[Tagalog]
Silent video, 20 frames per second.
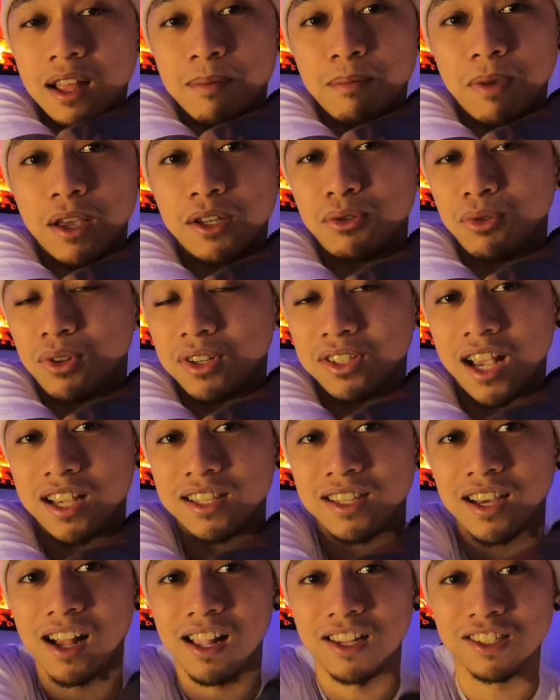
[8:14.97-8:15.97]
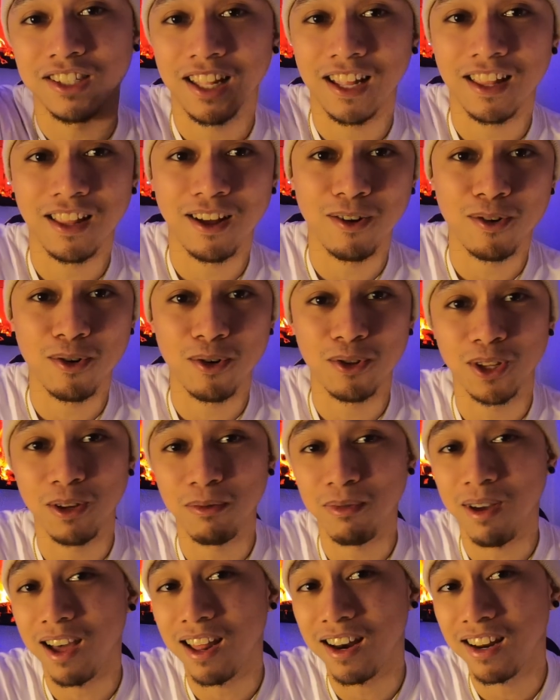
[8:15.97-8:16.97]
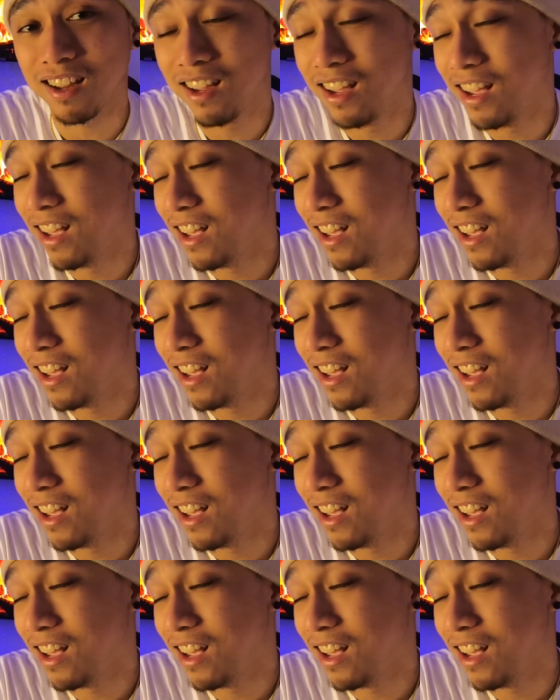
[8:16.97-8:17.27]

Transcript: medyo nasasakal sila ng konti pare.